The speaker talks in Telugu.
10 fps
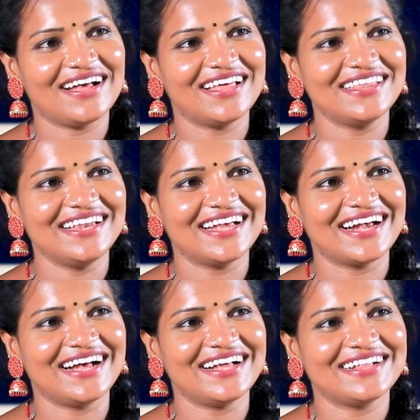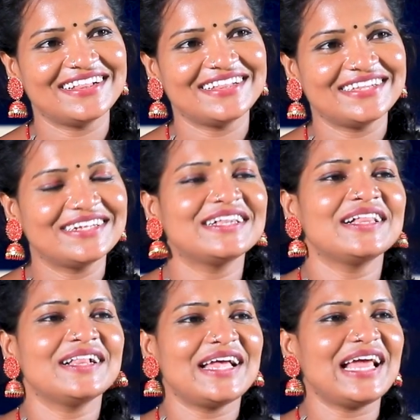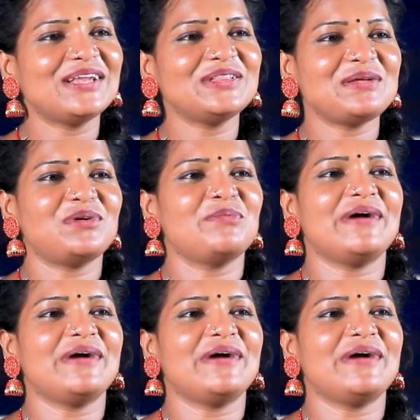అది లెక్క ఎట్లుంది ఇప్పుడు